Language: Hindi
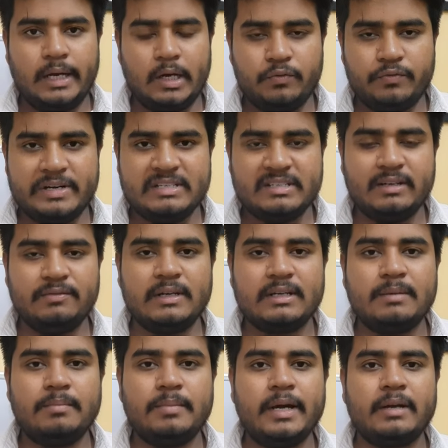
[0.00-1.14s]
हेलो फ्रेंड्स एंड
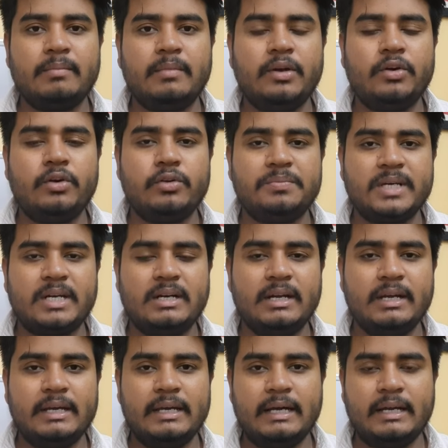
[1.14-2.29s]
वेलकम बैक माय यूट्यूब चैनल
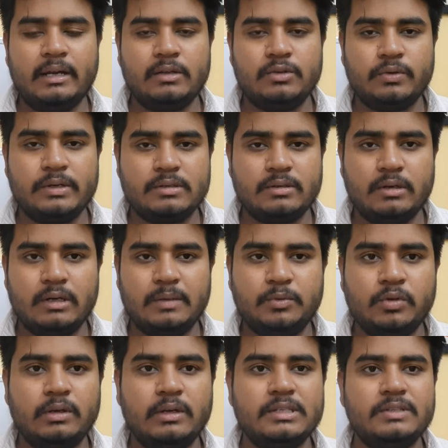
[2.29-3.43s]
एआर एजुकेशनल हब
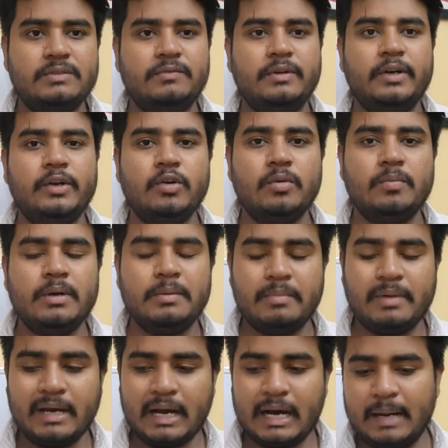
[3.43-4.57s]
तो इस वीडियो में
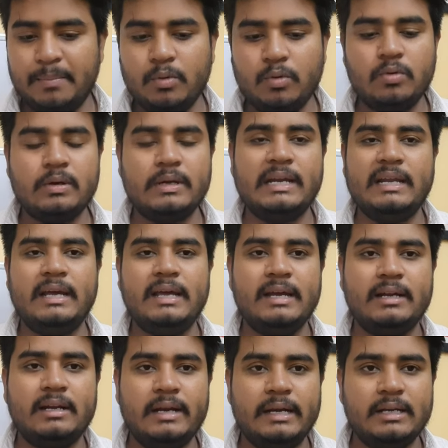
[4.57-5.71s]
मैं आप लोगों के लिए
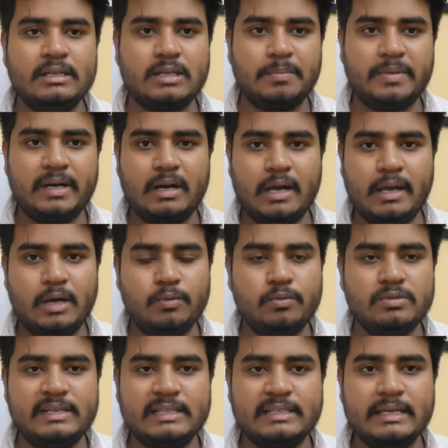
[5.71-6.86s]
एक लेटेस्ट अपडेट लाया
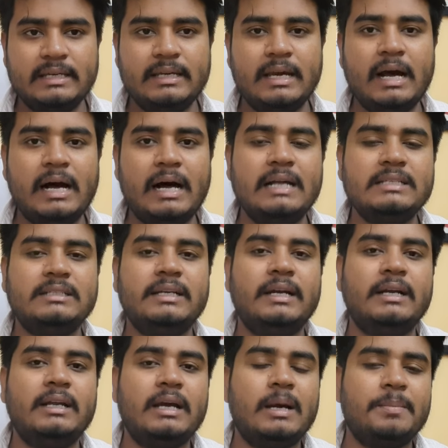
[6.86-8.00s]
हूं जैसे कि आज
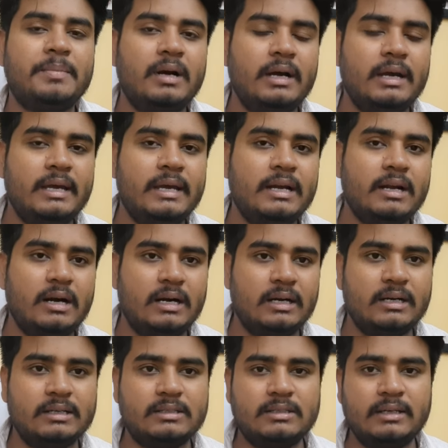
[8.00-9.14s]
डेट है आपका एक
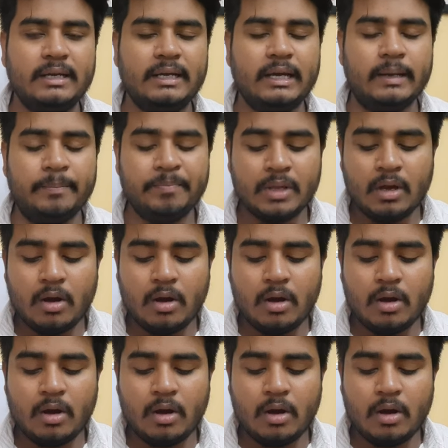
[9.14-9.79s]
अगस्त ठीक है